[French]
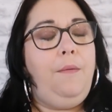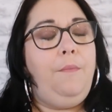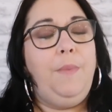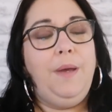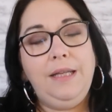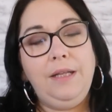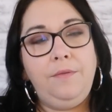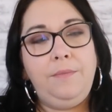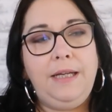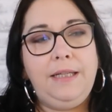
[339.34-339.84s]

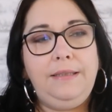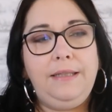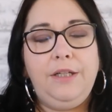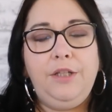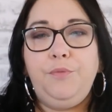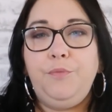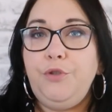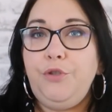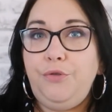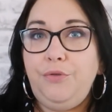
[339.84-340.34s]
Mais dans ma
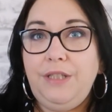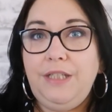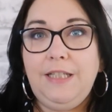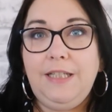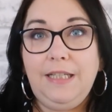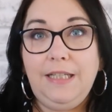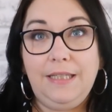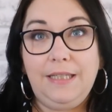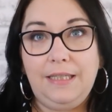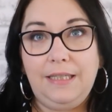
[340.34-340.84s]
tête, je me suis
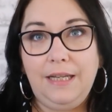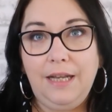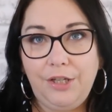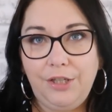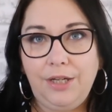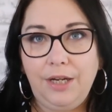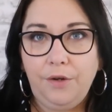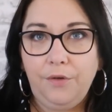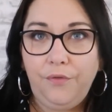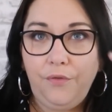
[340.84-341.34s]
dit, si à
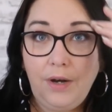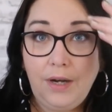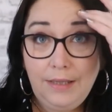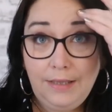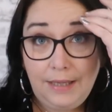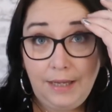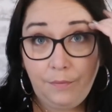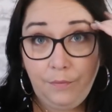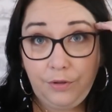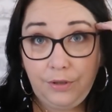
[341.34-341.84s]
chaque fois
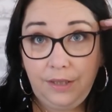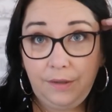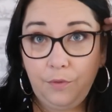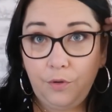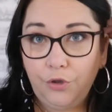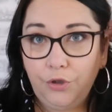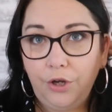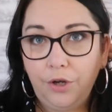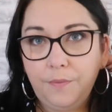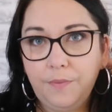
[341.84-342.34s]
ça me
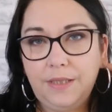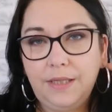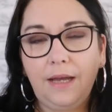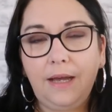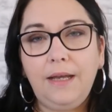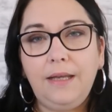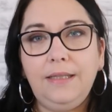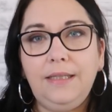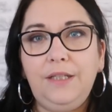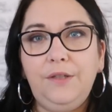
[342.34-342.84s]
démange comme
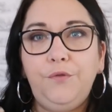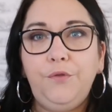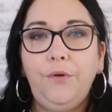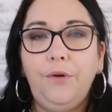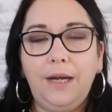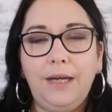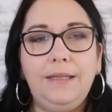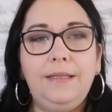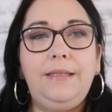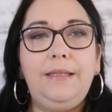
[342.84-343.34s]
ça, s'il faut
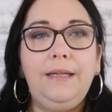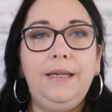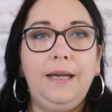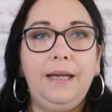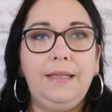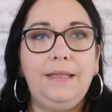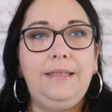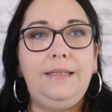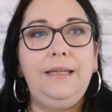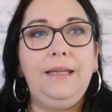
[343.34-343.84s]
rincer,
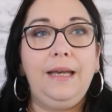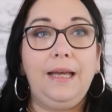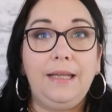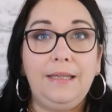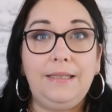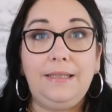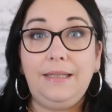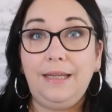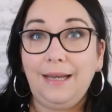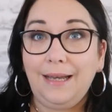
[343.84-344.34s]
rincer,
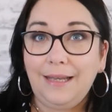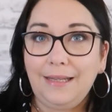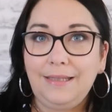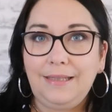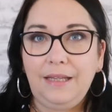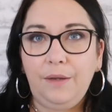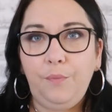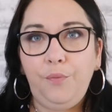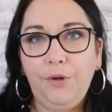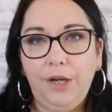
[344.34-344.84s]
rincer,
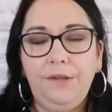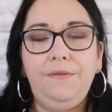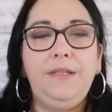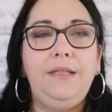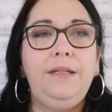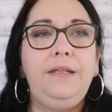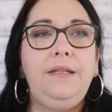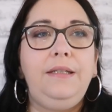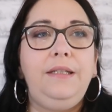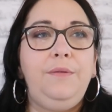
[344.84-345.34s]
rincer pour
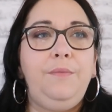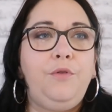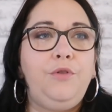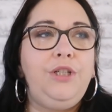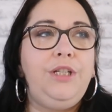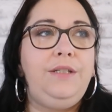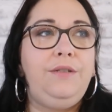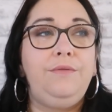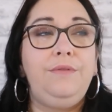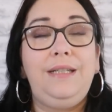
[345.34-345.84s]
éviter les
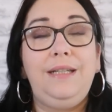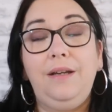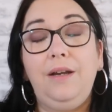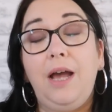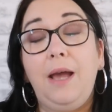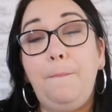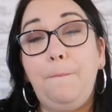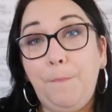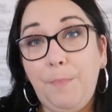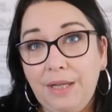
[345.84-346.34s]
démangeaisons, c'est
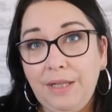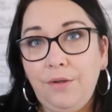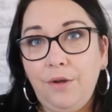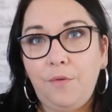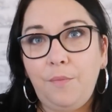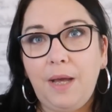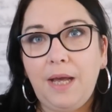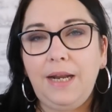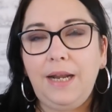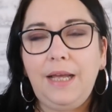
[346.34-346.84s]
quand même pas
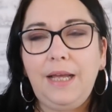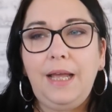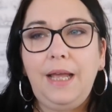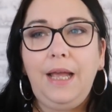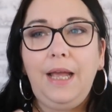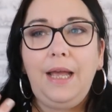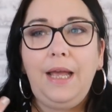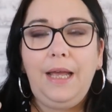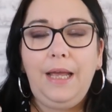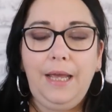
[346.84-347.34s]
normal.
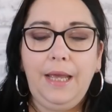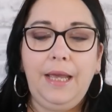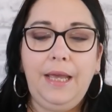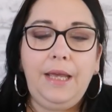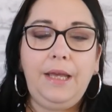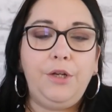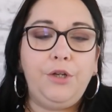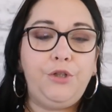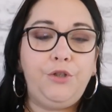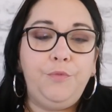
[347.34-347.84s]

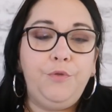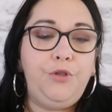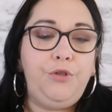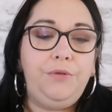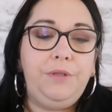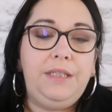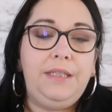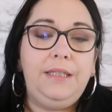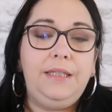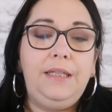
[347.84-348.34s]
Et je me
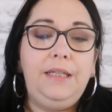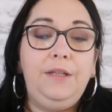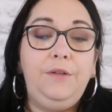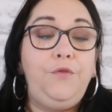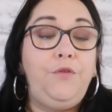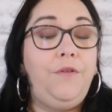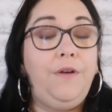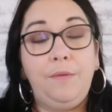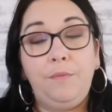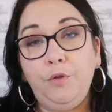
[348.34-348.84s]
suis dit, il
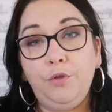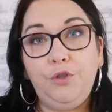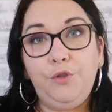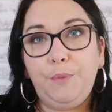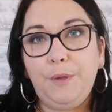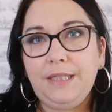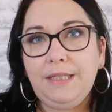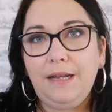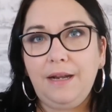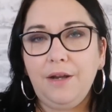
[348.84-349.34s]
faut vraiment que tu
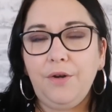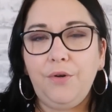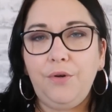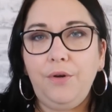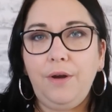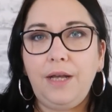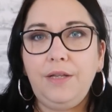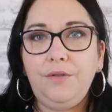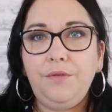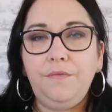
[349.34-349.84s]
passes à la
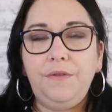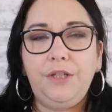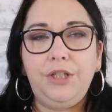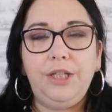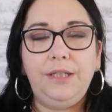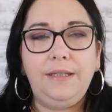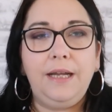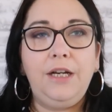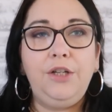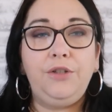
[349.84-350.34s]
coloration
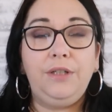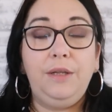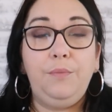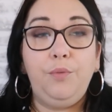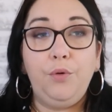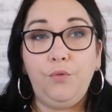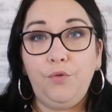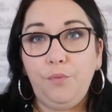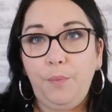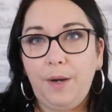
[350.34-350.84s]
végétale. J'en ai
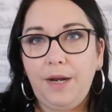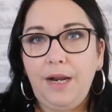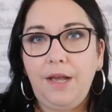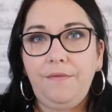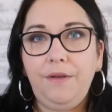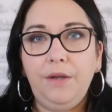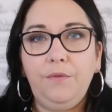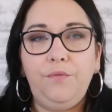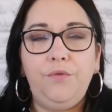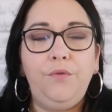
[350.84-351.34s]
beaucoup parlé
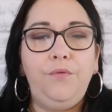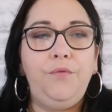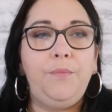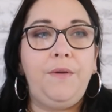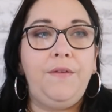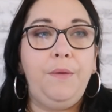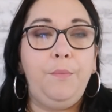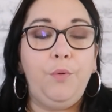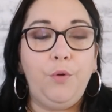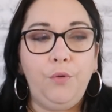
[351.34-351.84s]
avec vous, vous
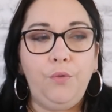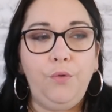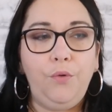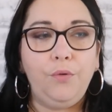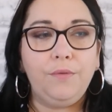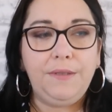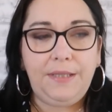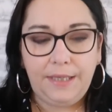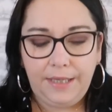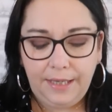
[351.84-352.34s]
m'avez beaucoup
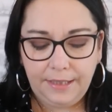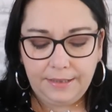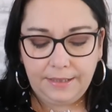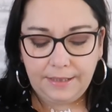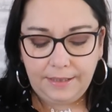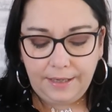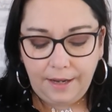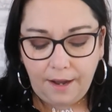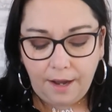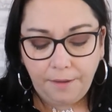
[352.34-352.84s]
conseillé,
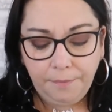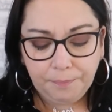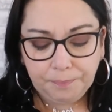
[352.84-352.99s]
etc.